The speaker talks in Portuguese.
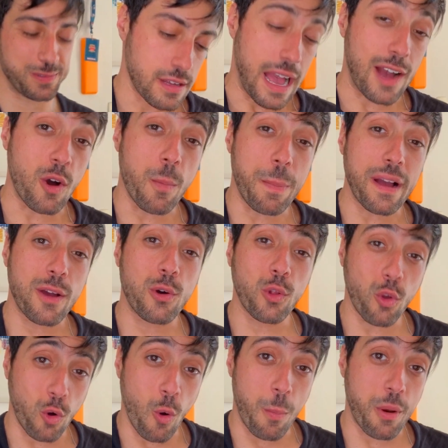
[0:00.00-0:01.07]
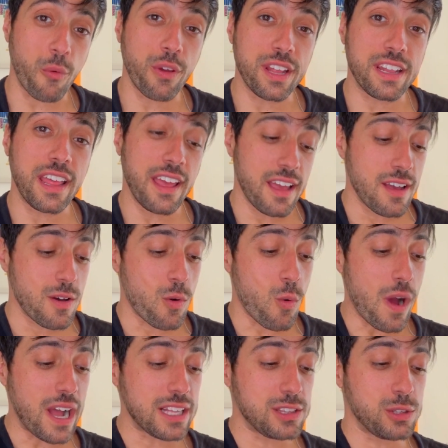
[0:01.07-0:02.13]
A Copai colocou para vender
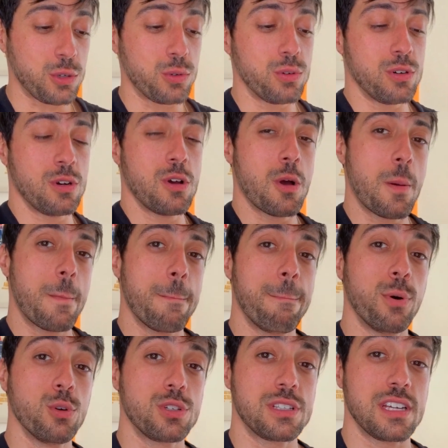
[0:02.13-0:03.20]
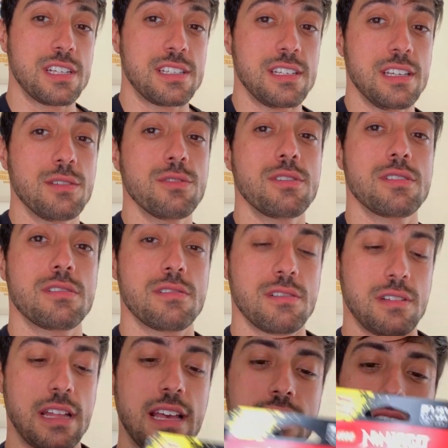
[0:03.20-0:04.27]
quatro boosterzinhos,
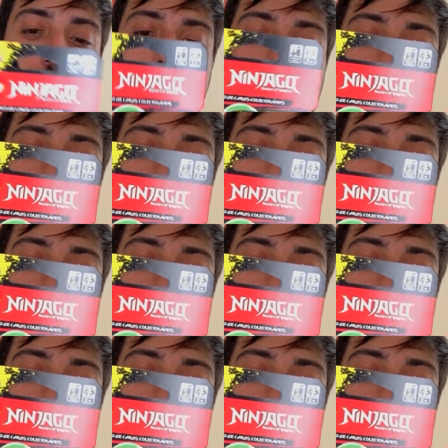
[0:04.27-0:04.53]
né? Que vem